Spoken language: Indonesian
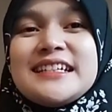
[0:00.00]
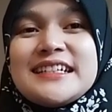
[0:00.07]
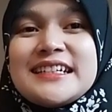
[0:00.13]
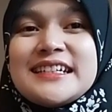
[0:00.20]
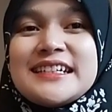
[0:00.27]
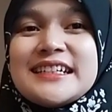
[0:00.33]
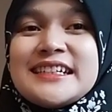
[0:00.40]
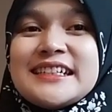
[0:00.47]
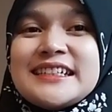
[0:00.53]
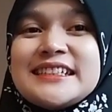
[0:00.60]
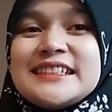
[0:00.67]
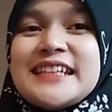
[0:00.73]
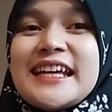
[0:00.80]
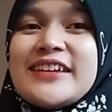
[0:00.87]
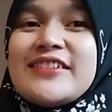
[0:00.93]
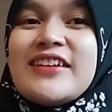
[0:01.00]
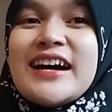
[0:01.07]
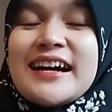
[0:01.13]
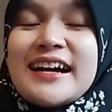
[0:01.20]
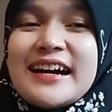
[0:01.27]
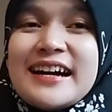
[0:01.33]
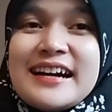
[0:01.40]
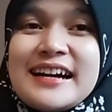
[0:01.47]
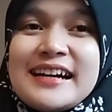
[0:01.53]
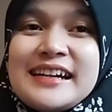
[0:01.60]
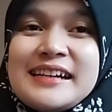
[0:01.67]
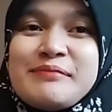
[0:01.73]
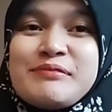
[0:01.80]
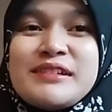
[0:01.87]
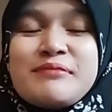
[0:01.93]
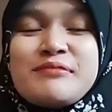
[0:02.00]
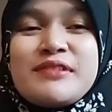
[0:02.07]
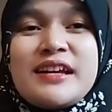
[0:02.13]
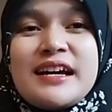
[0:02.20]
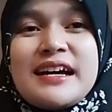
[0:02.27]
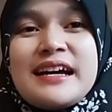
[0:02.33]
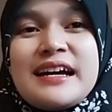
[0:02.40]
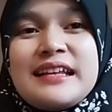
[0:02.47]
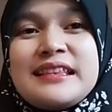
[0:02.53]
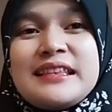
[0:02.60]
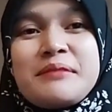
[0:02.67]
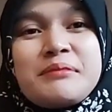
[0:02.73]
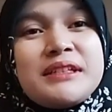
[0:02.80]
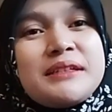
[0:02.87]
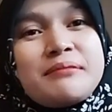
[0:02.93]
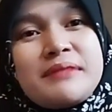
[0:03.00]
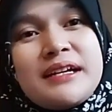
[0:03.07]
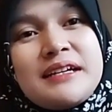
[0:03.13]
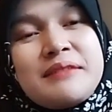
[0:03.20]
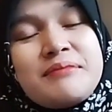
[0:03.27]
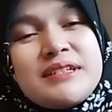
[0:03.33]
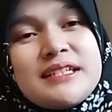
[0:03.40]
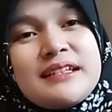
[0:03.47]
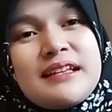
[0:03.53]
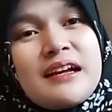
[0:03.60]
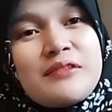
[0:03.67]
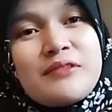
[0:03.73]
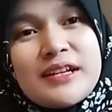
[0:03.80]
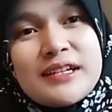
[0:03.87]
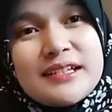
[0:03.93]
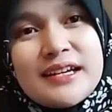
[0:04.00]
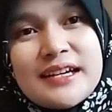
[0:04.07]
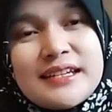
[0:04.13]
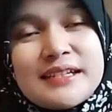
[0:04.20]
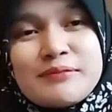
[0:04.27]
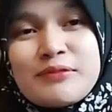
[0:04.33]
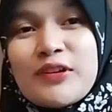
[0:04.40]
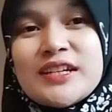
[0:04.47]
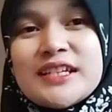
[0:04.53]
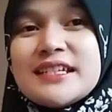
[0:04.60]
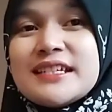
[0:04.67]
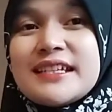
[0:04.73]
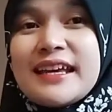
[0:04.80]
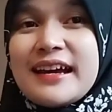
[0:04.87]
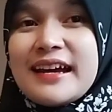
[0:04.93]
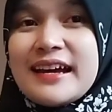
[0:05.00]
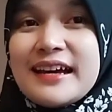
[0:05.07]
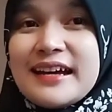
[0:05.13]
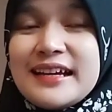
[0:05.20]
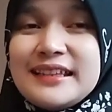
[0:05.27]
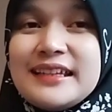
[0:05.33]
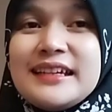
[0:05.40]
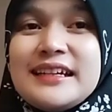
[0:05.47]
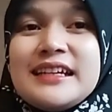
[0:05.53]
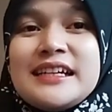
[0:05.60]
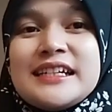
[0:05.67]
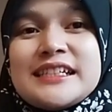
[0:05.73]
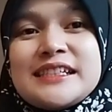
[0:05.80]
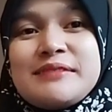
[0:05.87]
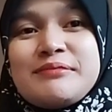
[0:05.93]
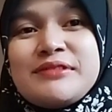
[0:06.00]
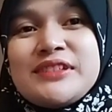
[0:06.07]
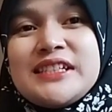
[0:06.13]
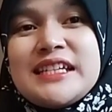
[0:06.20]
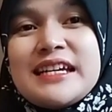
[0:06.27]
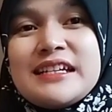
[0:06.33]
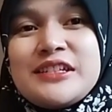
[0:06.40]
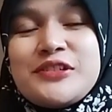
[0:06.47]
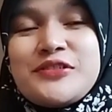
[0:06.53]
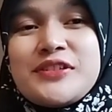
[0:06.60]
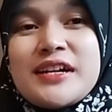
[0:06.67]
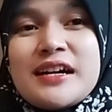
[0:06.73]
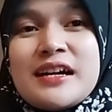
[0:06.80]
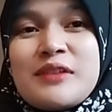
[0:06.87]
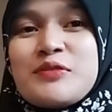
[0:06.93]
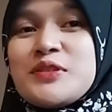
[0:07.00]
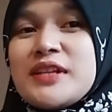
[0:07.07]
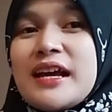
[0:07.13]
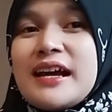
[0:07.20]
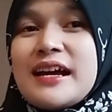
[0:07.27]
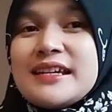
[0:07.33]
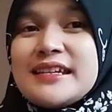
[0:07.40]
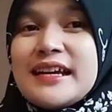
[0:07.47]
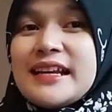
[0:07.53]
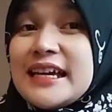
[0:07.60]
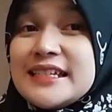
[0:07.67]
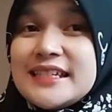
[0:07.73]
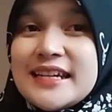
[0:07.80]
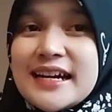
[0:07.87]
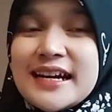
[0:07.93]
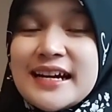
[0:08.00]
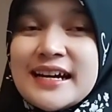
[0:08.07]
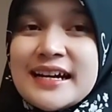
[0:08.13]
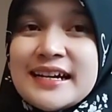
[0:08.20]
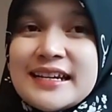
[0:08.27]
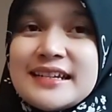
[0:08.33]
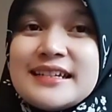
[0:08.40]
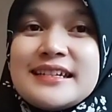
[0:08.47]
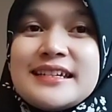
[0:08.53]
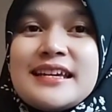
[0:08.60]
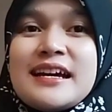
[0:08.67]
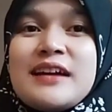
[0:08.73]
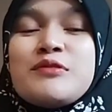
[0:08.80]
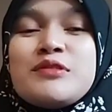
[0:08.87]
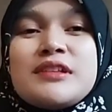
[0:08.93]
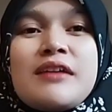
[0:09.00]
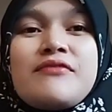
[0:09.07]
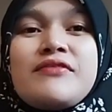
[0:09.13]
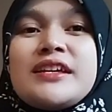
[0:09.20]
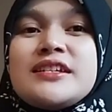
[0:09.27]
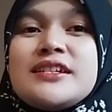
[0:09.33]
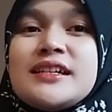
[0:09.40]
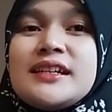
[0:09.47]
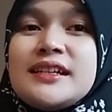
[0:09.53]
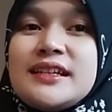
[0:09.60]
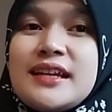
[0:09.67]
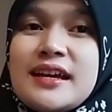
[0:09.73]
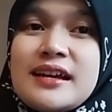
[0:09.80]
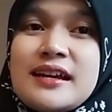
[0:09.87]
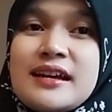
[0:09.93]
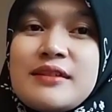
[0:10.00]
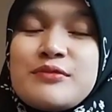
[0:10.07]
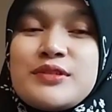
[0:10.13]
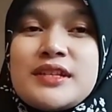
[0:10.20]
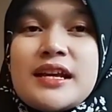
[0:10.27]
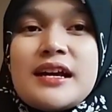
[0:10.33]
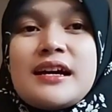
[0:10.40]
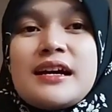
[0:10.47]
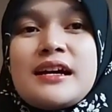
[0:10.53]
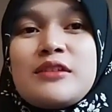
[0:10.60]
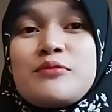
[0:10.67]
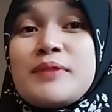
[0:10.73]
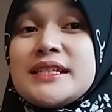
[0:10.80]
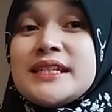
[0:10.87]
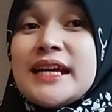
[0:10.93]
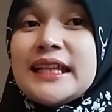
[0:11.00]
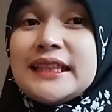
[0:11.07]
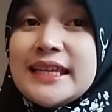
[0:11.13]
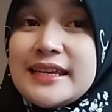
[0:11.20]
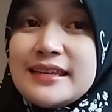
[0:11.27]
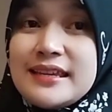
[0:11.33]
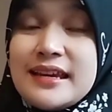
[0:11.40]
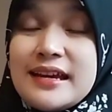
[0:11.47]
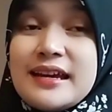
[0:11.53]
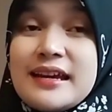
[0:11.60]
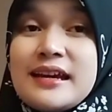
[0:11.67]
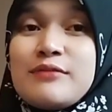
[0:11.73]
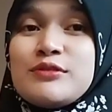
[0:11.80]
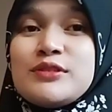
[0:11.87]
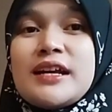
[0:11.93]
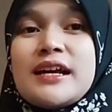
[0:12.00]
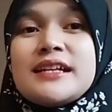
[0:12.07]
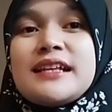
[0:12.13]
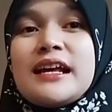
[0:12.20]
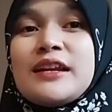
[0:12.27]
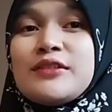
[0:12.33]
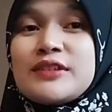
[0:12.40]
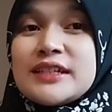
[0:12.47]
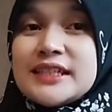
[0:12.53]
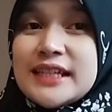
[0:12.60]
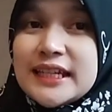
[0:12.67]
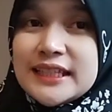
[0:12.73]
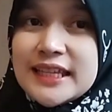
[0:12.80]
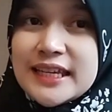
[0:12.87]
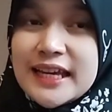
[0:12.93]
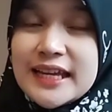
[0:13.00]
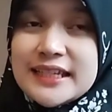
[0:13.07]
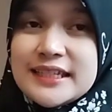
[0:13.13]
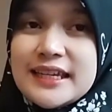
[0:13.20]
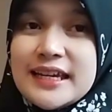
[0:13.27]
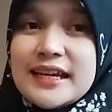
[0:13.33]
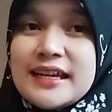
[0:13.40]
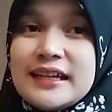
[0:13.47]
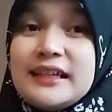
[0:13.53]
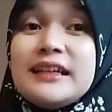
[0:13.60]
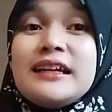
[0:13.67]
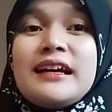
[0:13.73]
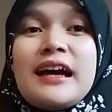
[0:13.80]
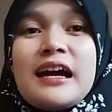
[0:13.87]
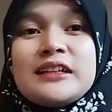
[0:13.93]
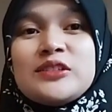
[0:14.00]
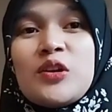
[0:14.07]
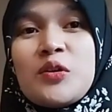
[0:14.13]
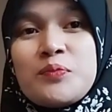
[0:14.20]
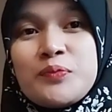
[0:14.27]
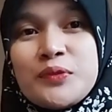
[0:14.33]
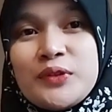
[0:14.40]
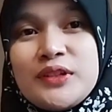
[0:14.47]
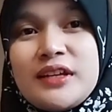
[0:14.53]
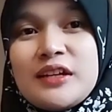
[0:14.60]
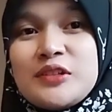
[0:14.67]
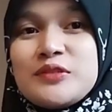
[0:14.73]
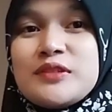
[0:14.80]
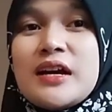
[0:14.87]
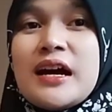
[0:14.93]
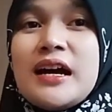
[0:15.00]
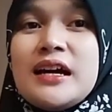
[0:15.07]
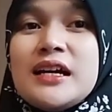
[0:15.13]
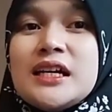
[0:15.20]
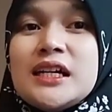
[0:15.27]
Uh, saya doakan mudah-mudahan teman-teman beserta keluarga dalam kondisi sehat. Kemudian juga usahanya lancar. Ya, usaha facialnya, usaha rumah cantiknya, usaha salon kecantikannya, ataupun yang sudah